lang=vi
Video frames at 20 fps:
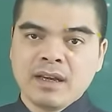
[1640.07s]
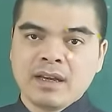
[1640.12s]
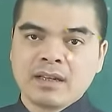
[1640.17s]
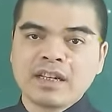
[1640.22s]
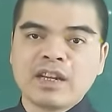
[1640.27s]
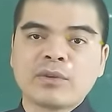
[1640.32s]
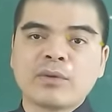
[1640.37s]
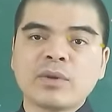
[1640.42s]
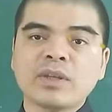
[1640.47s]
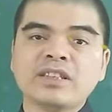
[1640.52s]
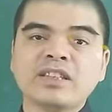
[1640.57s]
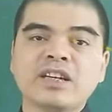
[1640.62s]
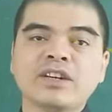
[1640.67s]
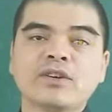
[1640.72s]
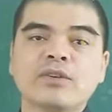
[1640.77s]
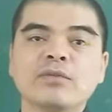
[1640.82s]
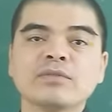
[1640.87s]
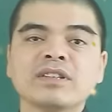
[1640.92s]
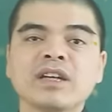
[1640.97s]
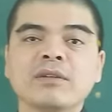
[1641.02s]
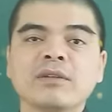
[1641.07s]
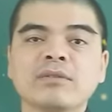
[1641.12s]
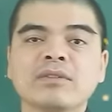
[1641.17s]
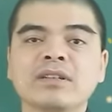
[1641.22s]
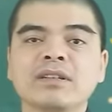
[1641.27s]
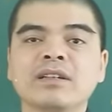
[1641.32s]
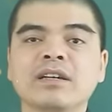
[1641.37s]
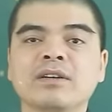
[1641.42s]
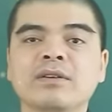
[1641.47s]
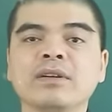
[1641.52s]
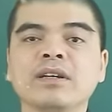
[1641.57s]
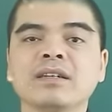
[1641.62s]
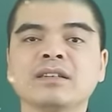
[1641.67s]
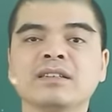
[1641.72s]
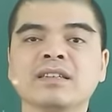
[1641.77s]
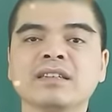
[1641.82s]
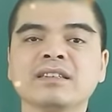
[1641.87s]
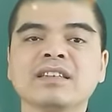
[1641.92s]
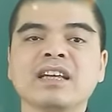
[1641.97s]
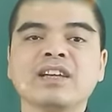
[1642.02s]
để quy trình cúng giao thừa nó được
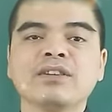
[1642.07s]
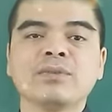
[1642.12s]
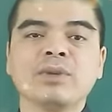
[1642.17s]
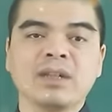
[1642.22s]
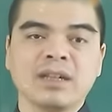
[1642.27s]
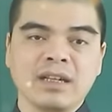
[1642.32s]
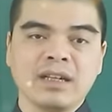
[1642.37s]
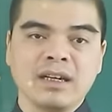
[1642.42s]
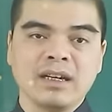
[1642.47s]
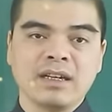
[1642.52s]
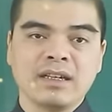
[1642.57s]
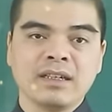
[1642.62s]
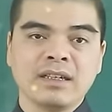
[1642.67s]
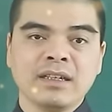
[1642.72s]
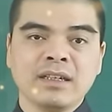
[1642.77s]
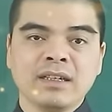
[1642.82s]
diễn ra thuận lợi